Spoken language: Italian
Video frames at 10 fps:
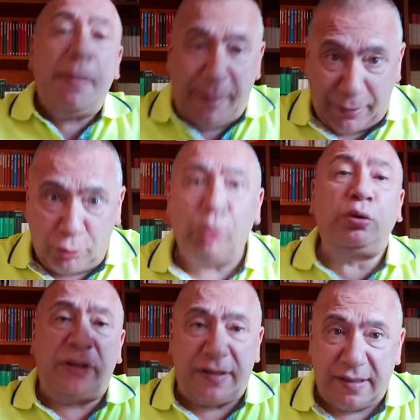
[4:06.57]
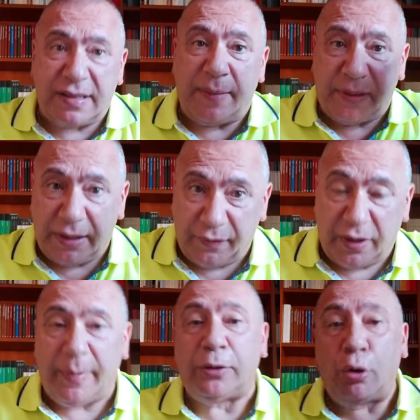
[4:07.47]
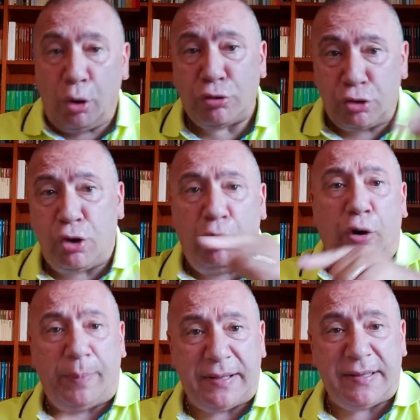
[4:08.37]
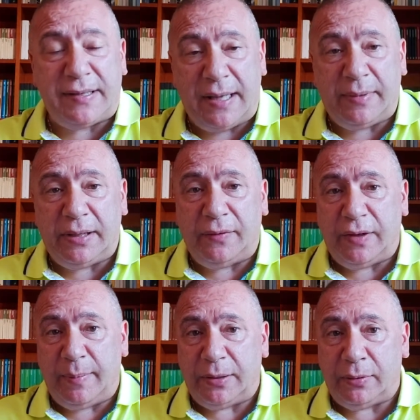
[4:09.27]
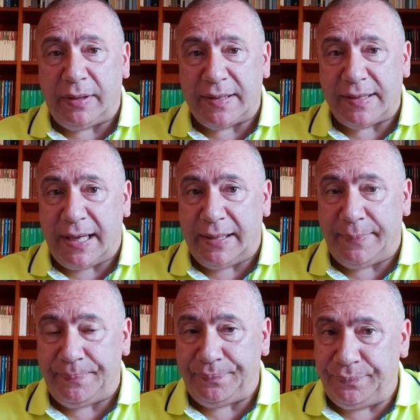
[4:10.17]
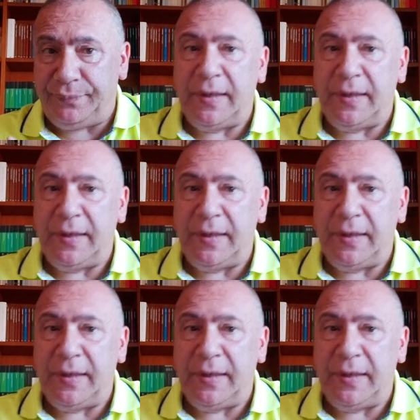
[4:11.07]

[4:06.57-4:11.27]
per tutti i sistemi di riferimento, non solo per i sistemi di riferimento inerziali. Mm?